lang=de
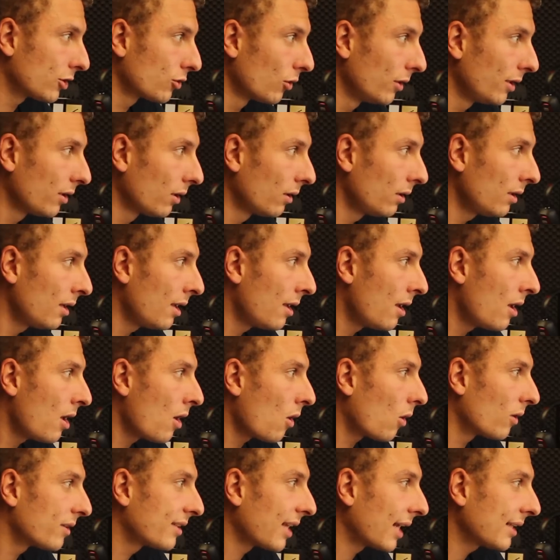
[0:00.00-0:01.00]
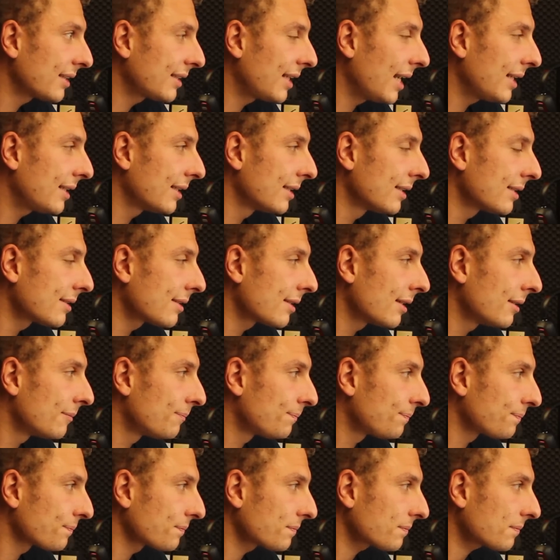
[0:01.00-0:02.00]
Entschuldigung. Und dann geht es
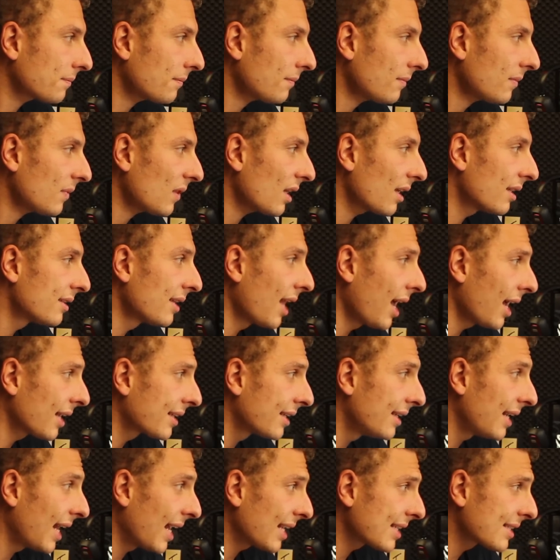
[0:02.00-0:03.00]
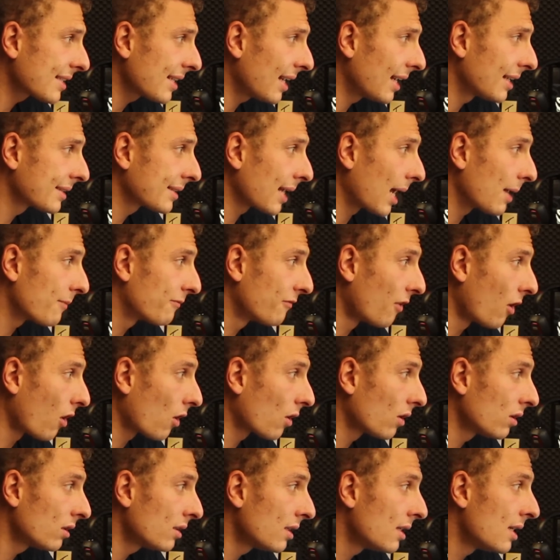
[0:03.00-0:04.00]
nach den ersten anderthalb
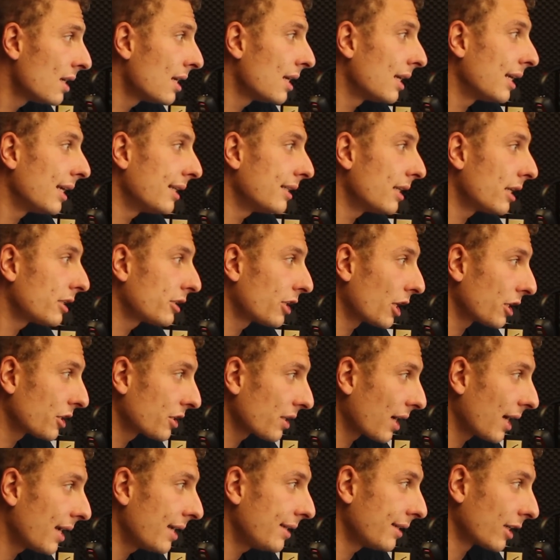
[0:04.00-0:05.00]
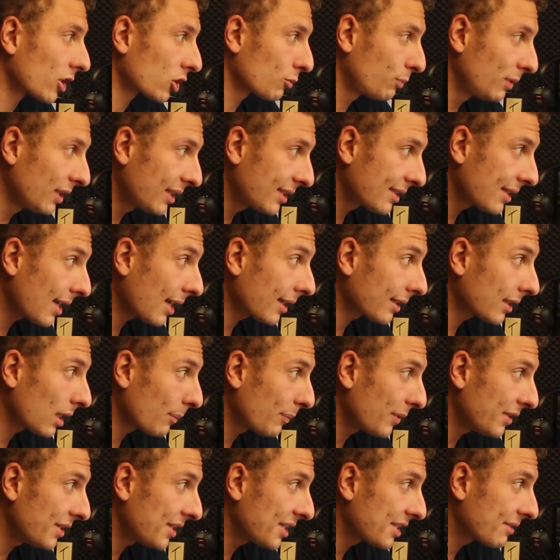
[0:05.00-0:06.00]
Wochen in die Tschechei nach Spitzak, da
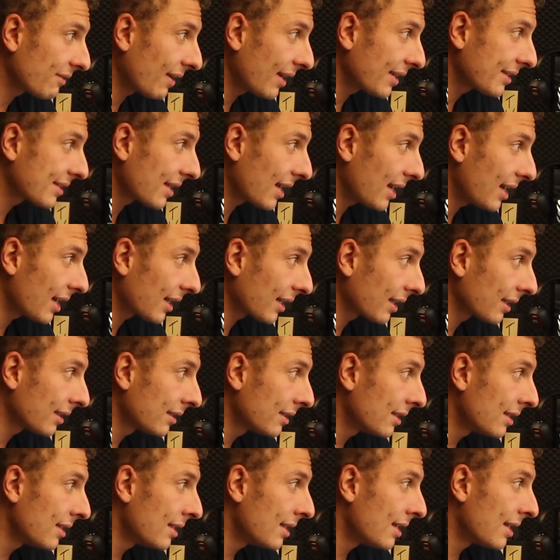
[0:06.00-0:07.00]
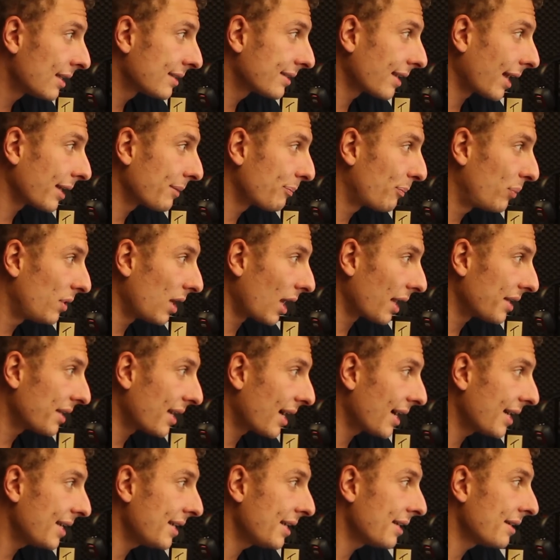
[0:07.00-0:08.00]
bin ich zwei Tage, dann
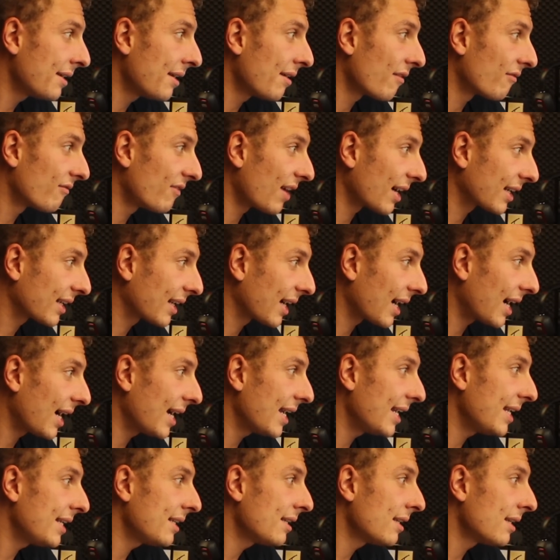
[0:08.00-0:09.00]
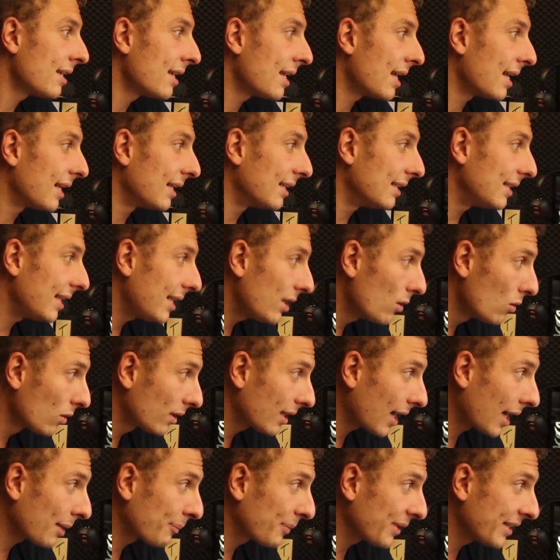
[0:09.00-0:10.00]
Planai, Wagrain,
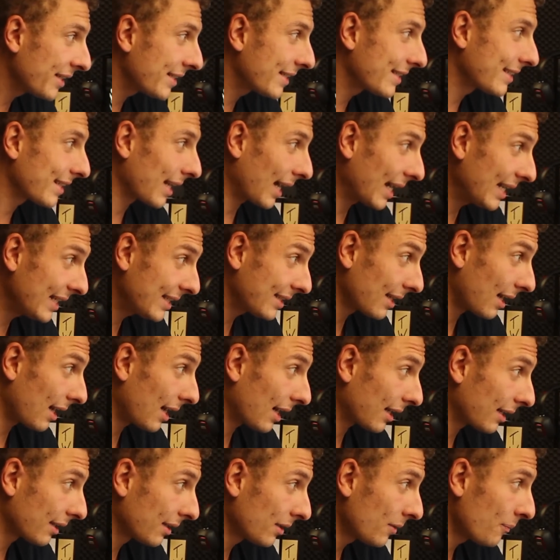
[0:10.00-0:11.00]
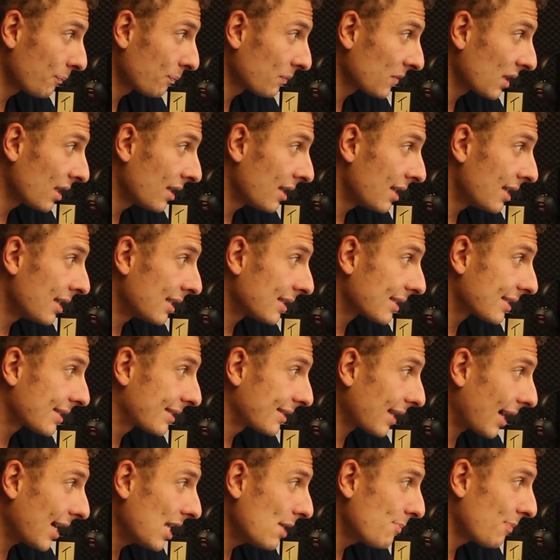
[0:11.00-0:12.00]
Leogang bin ich drei Tage,
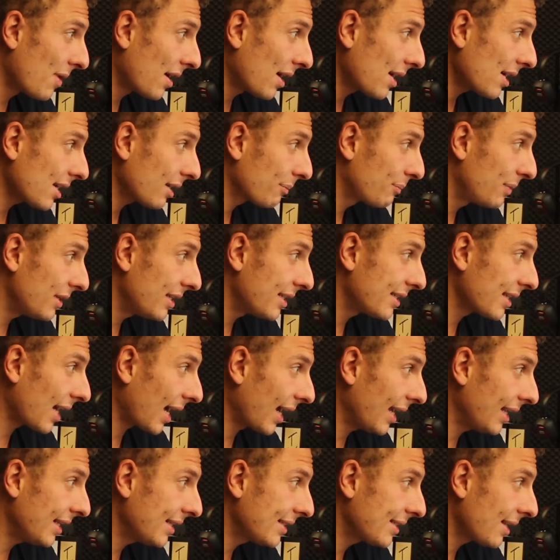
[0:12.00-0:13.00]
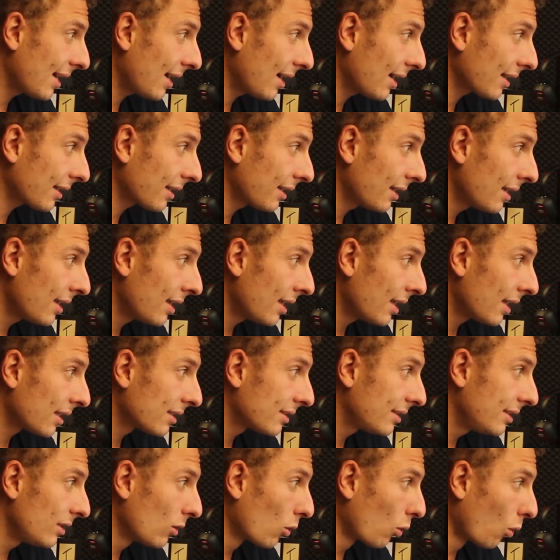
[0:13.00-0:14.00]
Saalbach bin ich einen Tag,
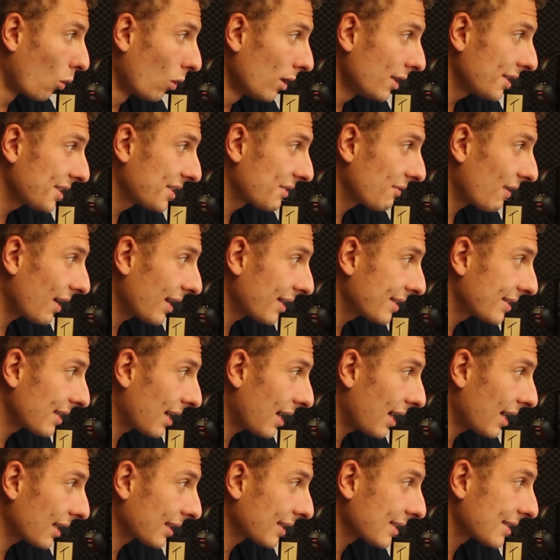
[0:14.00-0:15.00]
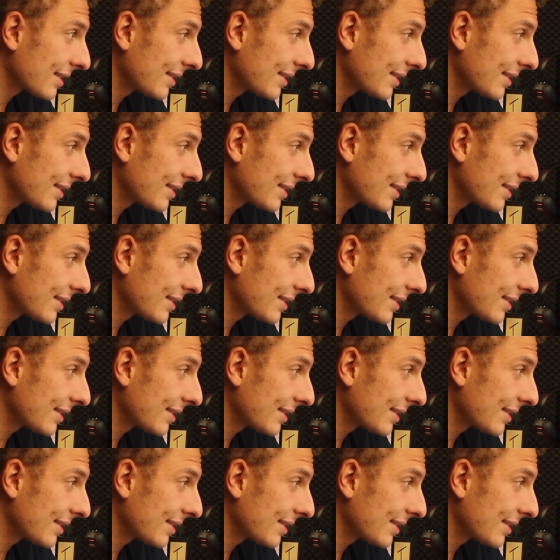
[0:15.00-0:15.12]
Tirol zwei Tage,